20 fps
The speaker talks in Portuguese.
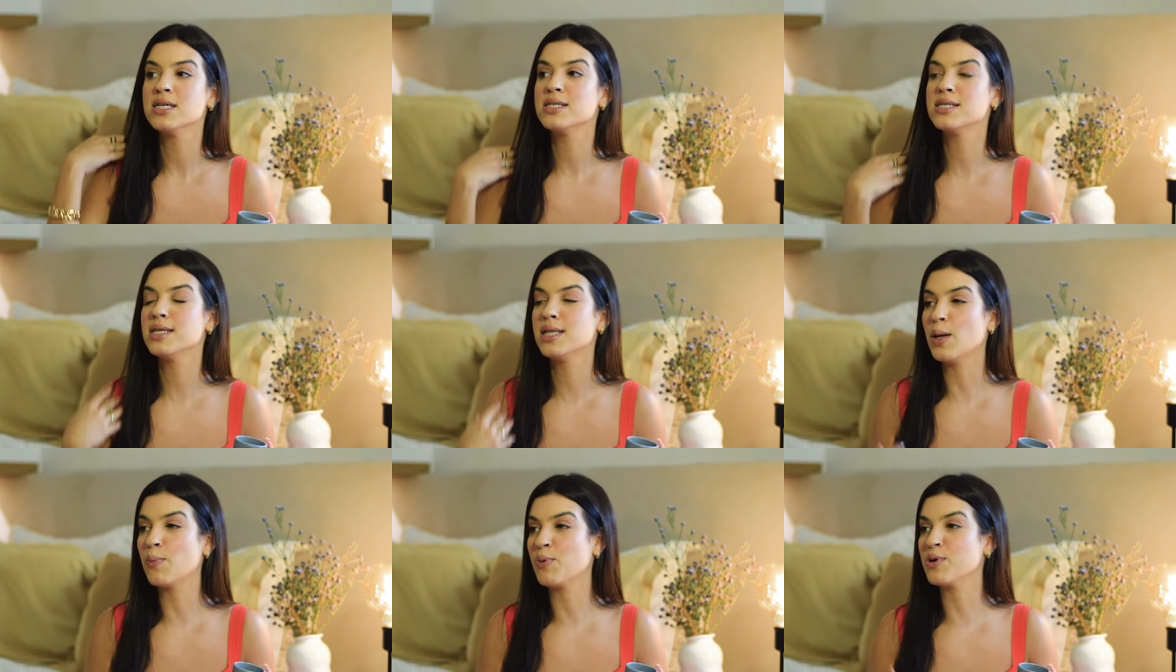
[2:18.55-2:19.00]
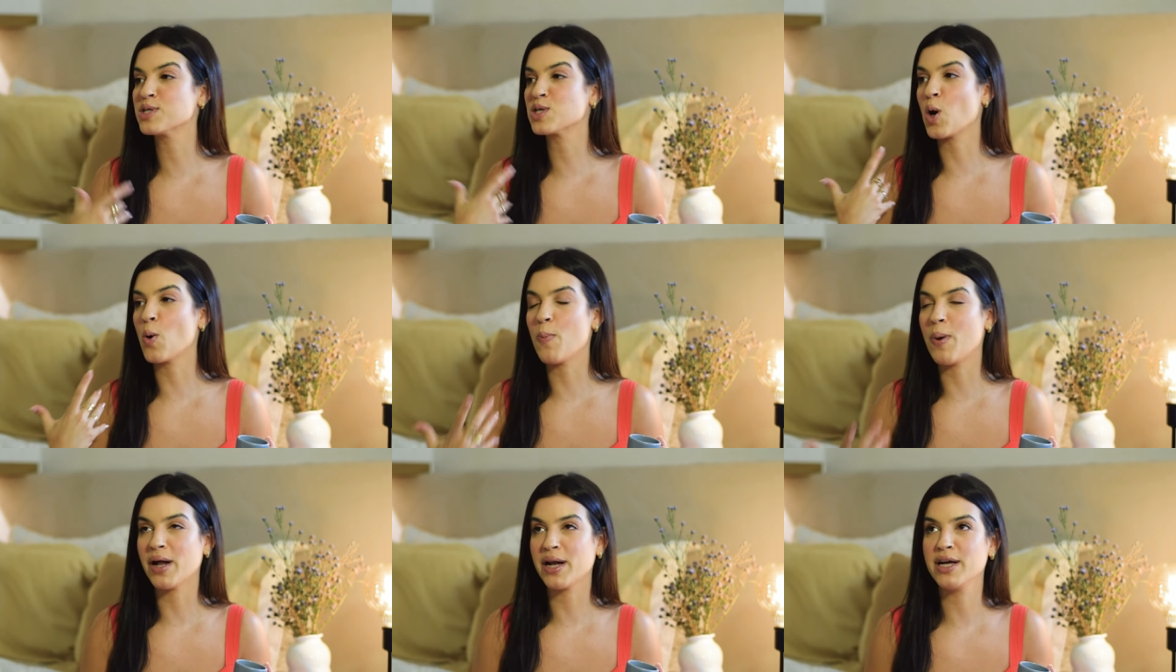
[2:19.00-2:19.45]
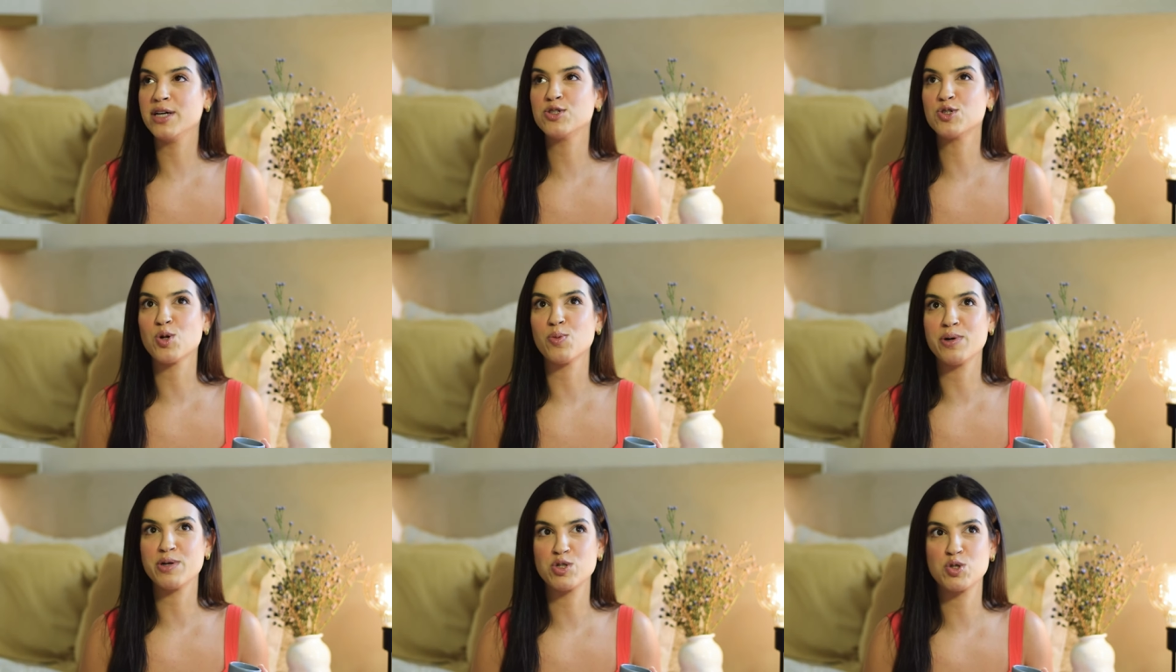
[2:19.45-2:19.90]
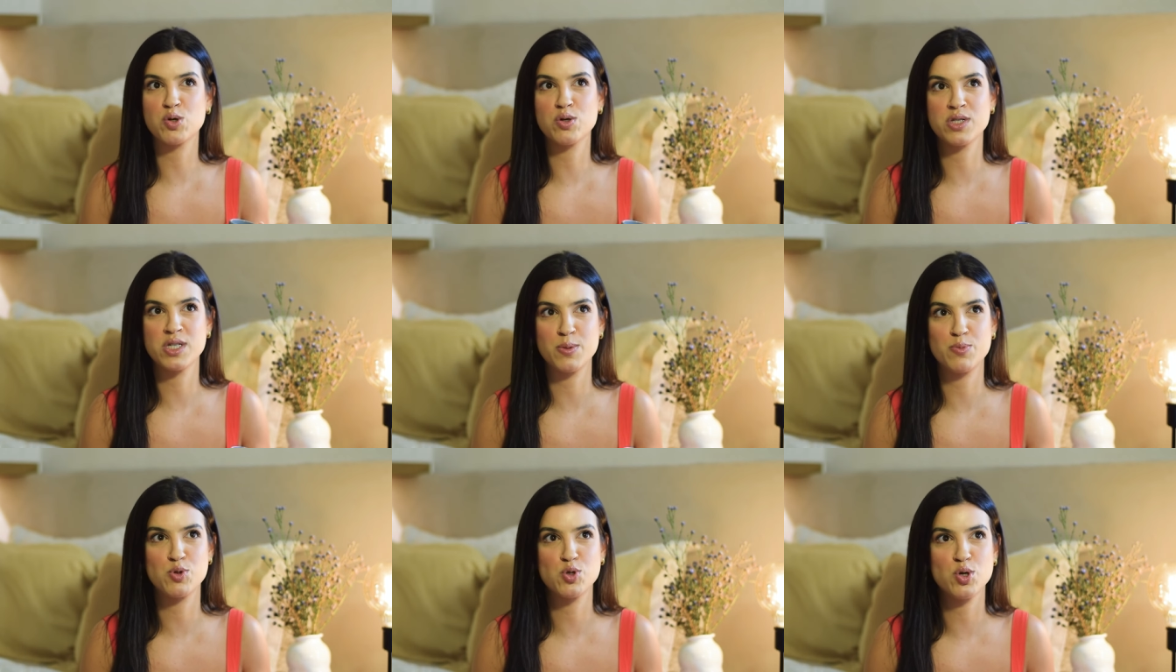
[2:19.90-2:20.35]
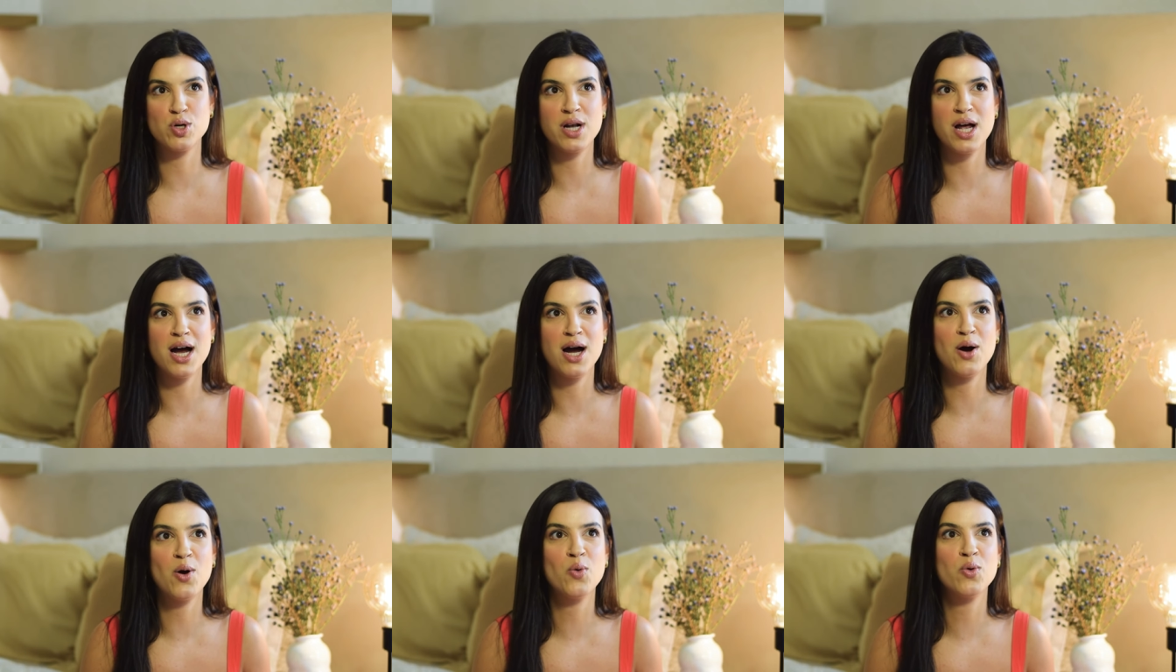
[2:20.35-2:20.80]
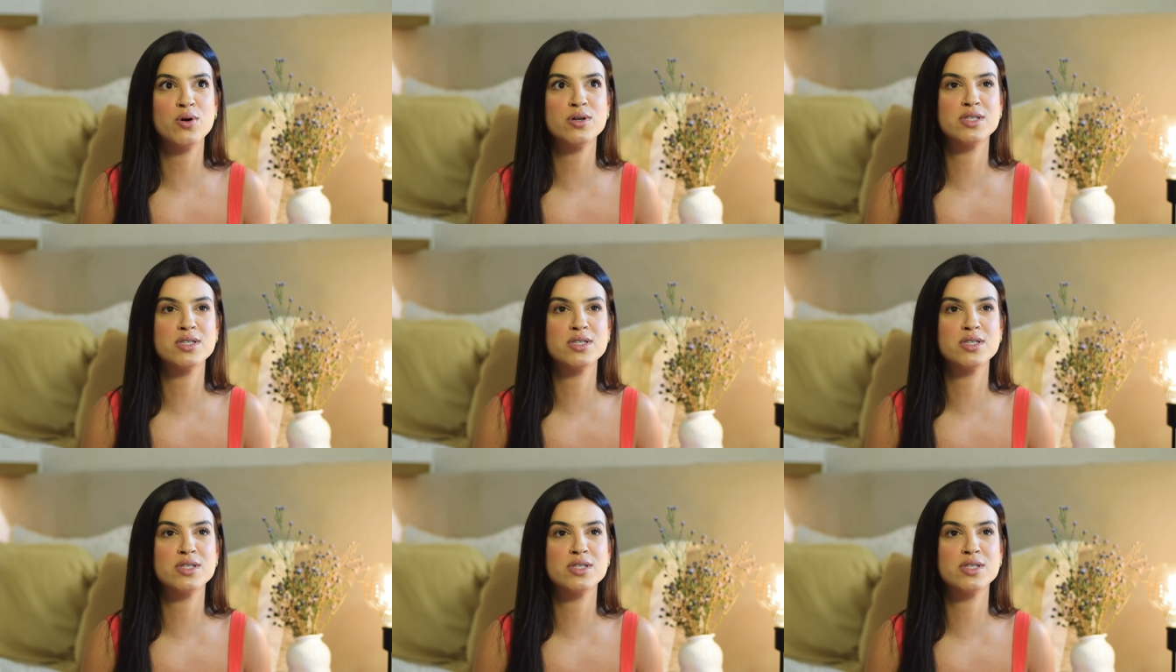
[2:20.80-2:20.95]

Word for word: Se depois que eu parei de tomar anticoncepcional,